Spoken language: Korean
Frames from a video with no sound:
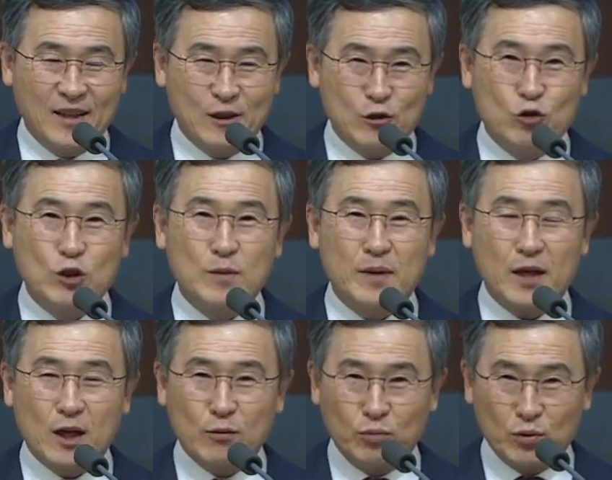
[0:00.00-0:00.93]

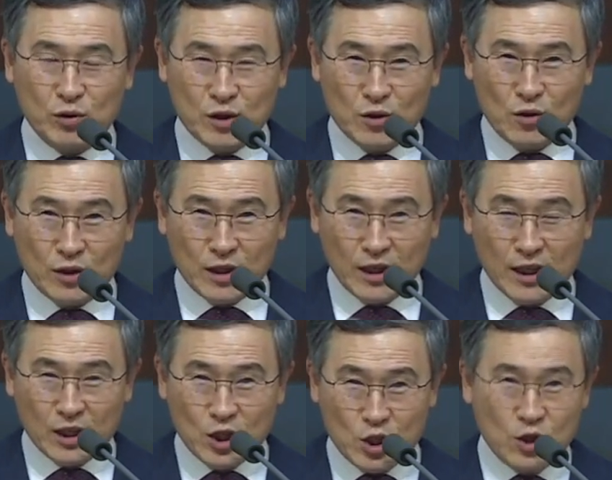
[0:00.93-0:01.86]
주님만을 붙드시고
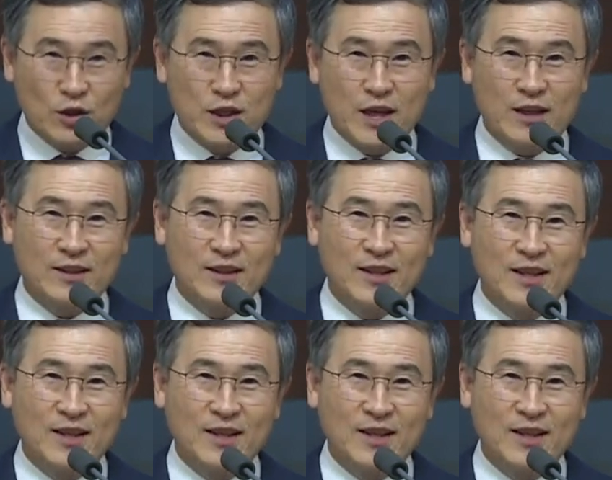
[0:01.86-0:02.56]
끝까지 승리하는